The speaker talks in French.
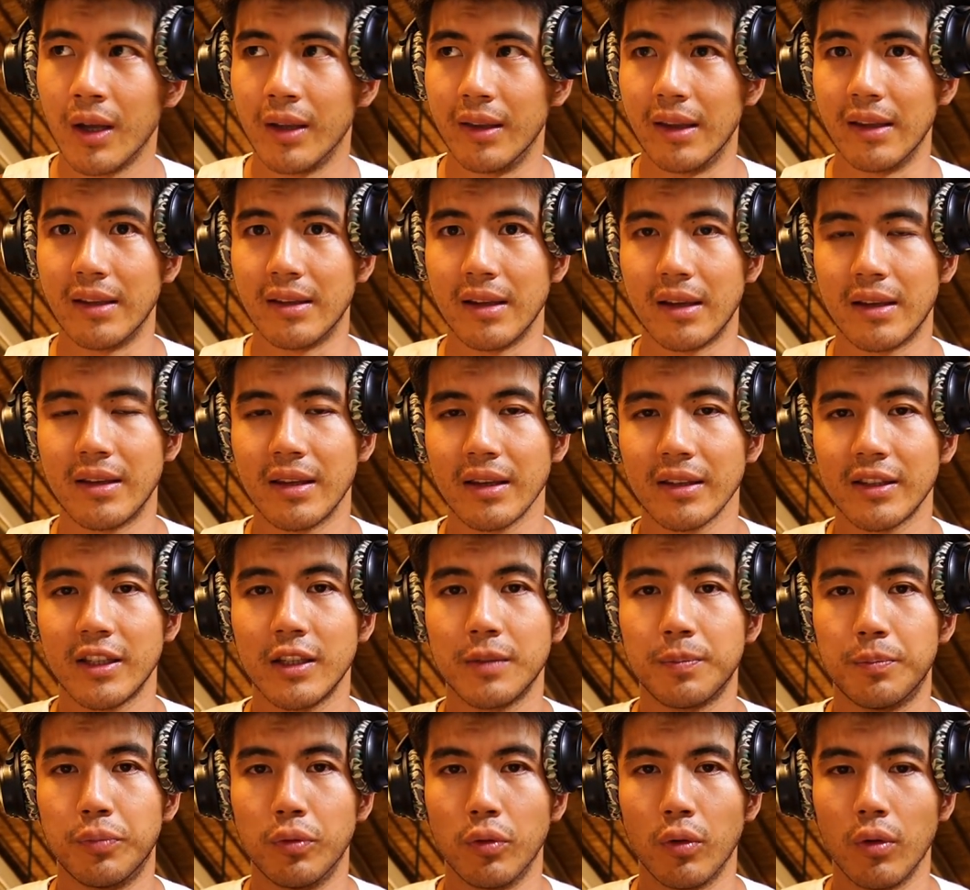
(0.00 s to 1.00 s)
des
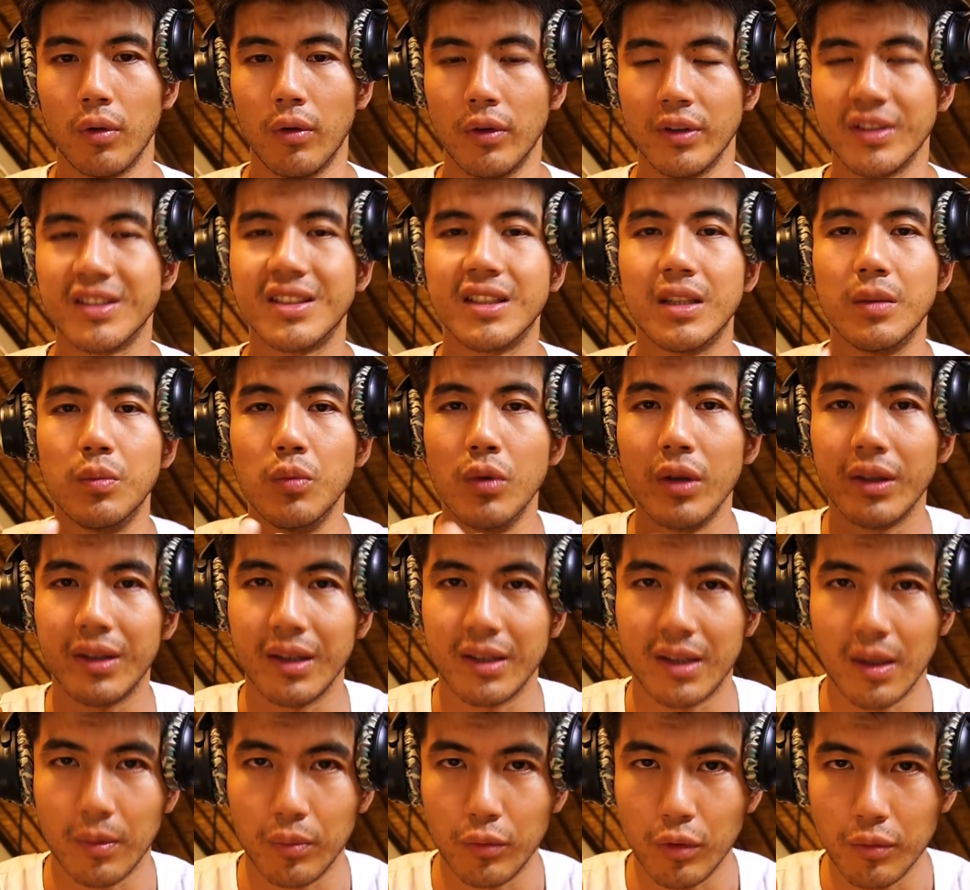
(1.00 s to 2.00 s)
exercices pour euh, stimuler
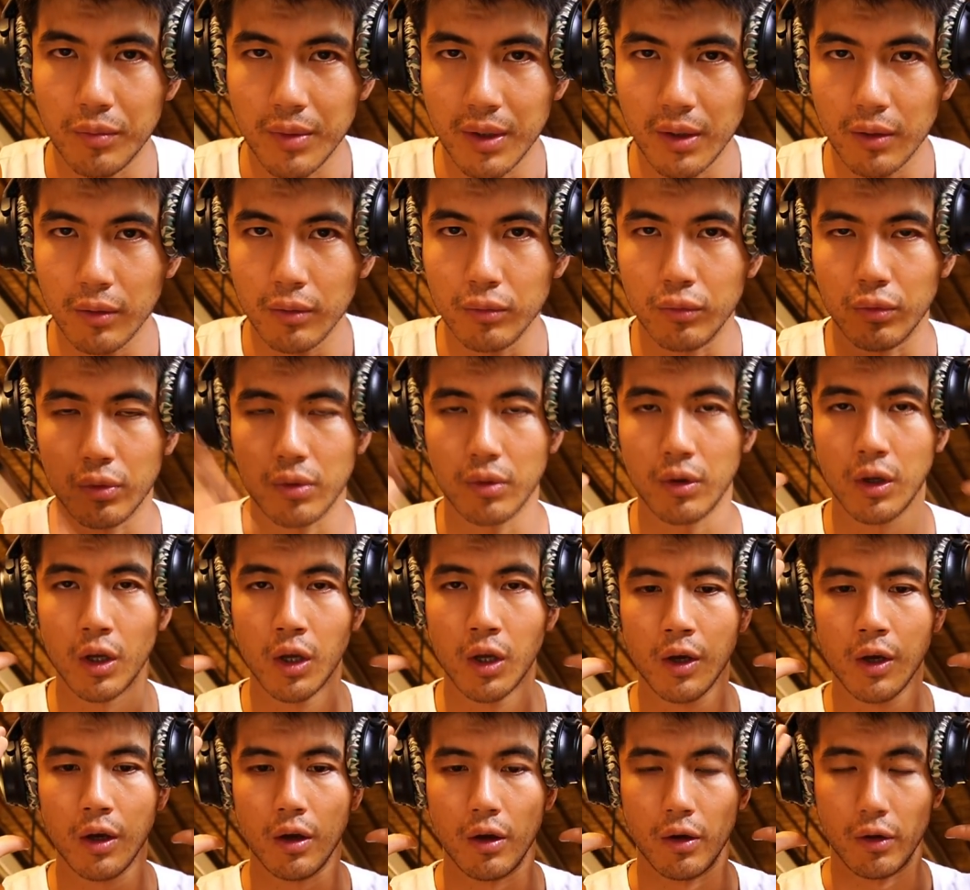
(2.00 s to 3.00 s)
tes abdominaux, donc
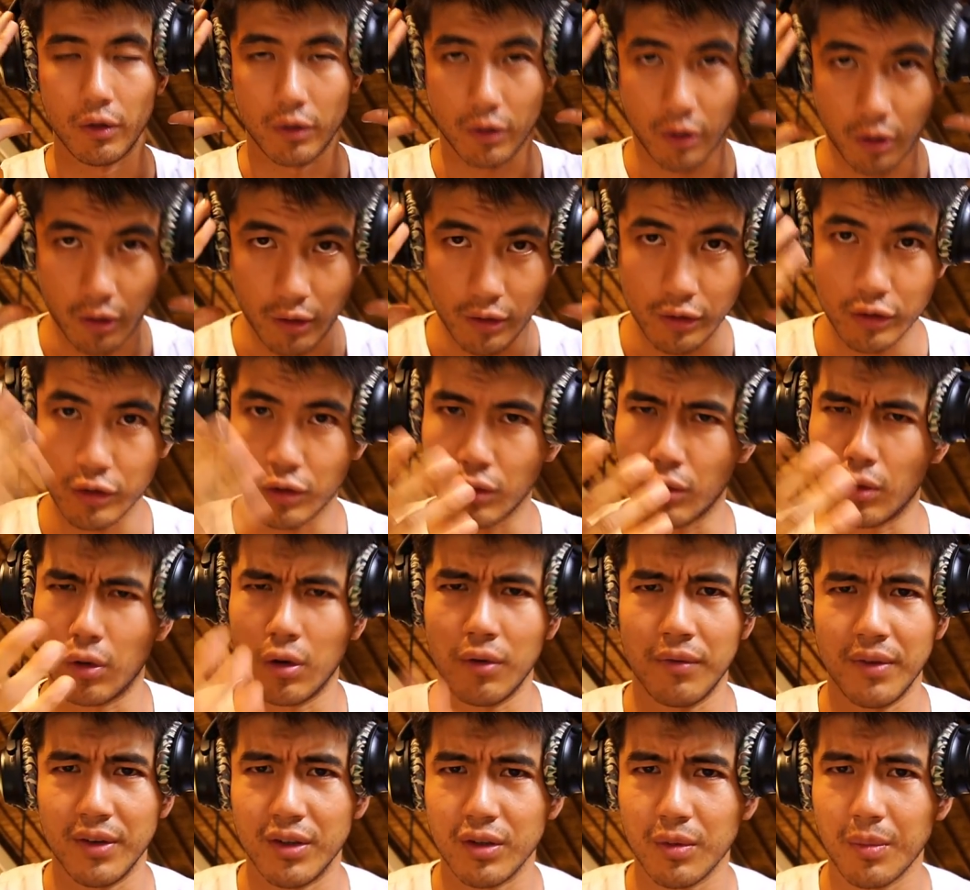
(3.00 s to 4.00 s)
euh, crunch,
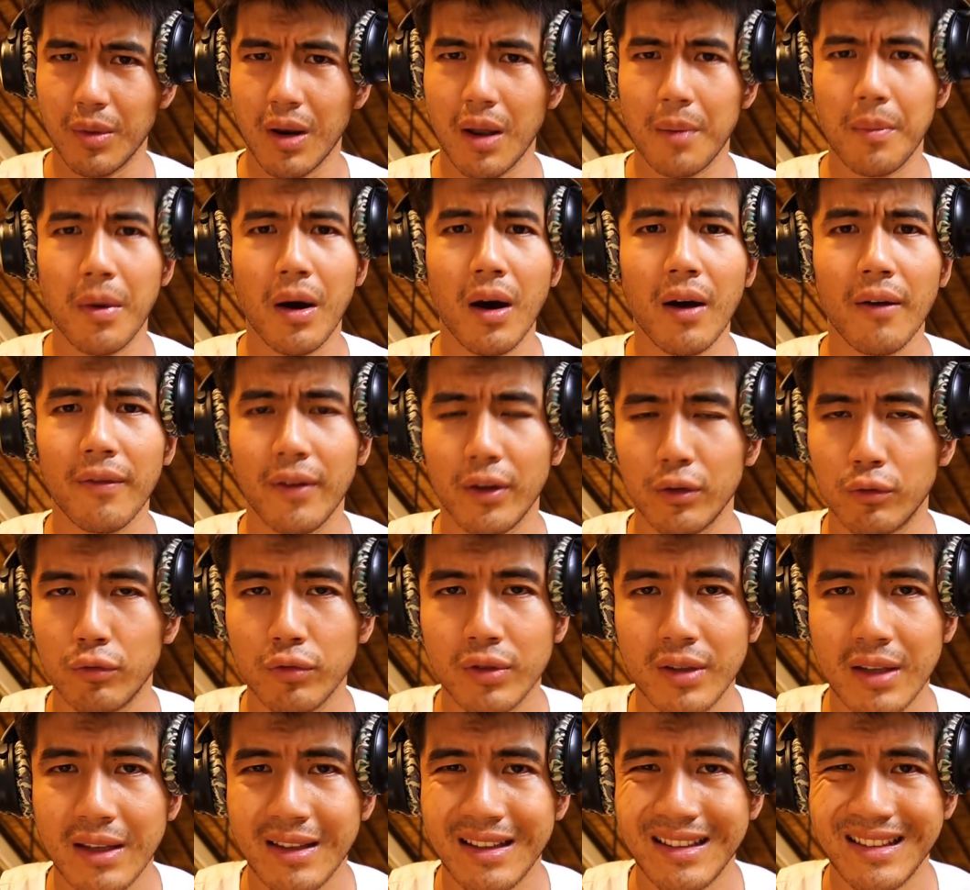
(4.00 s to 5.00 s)
relever de jambes à la barre, enfin tous
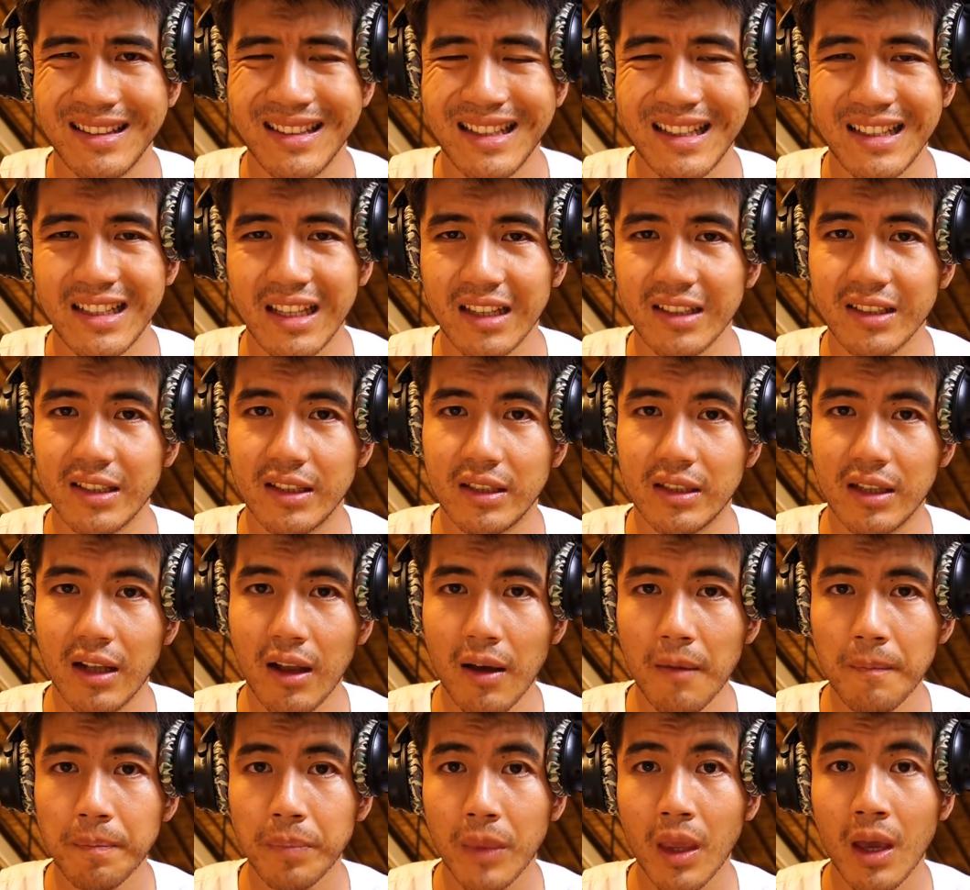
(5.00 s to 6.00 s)
ces
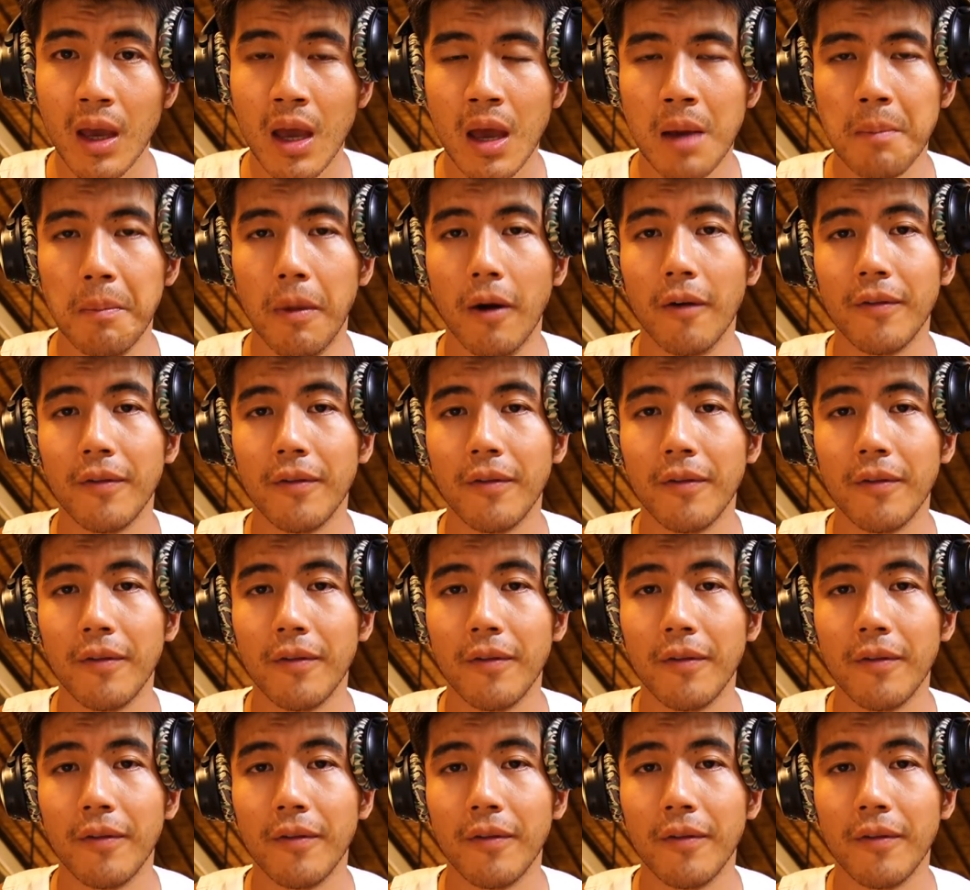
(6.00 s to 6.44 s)
exercices-là, bah,